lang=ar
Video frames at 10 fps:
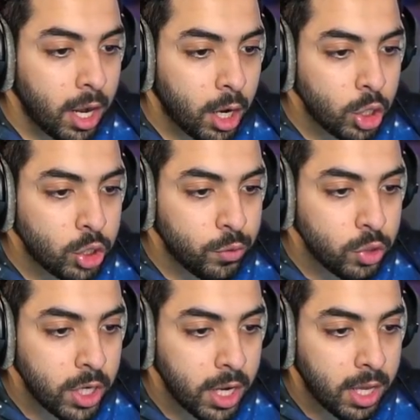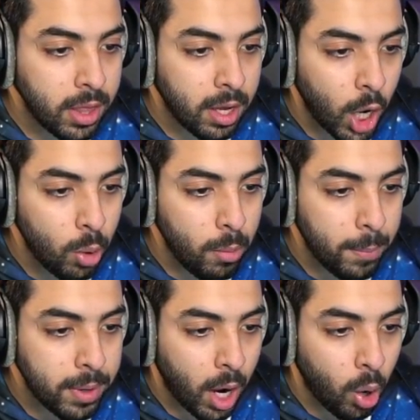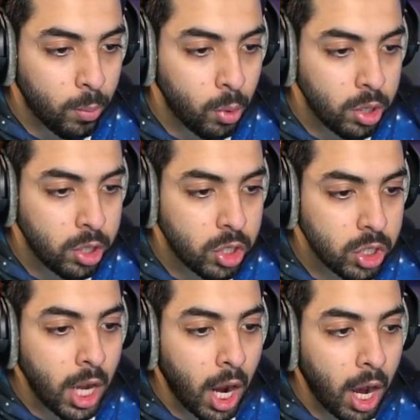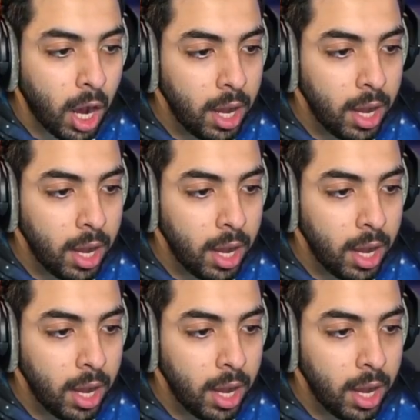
هناك تشوفون شيء كذا كانه مبنى او برج يا